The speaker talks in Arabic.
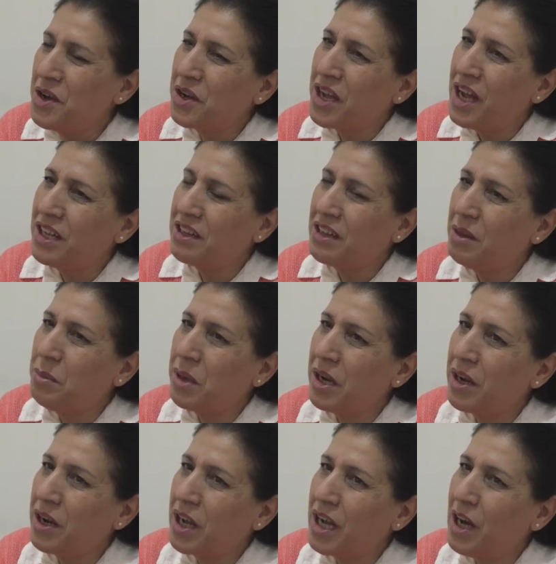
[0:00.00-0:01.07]
كانت
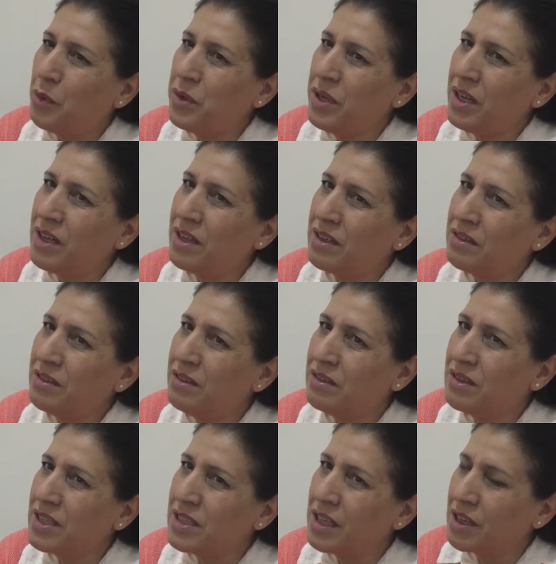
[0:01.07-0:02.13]
المرأة الرقاوية
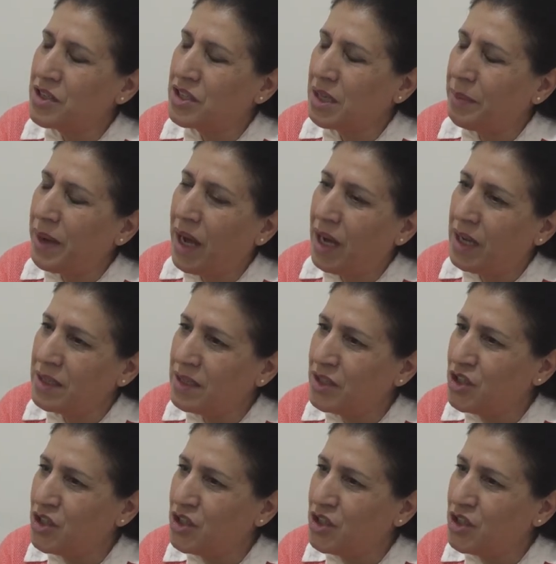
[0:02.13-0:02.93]
تستيقظ صباحا